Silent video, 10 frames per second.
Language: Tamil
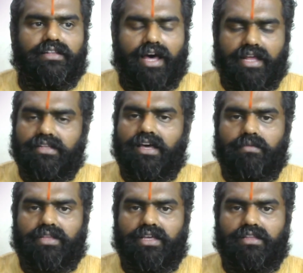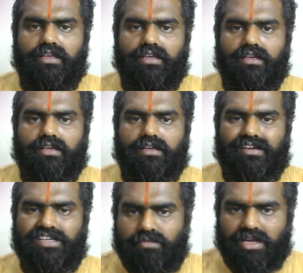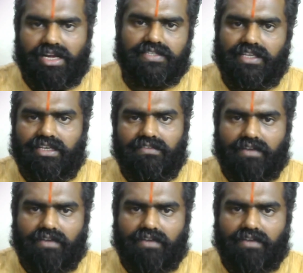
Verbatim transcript: நான்காம் தேதி ரிஷபராசிக்கு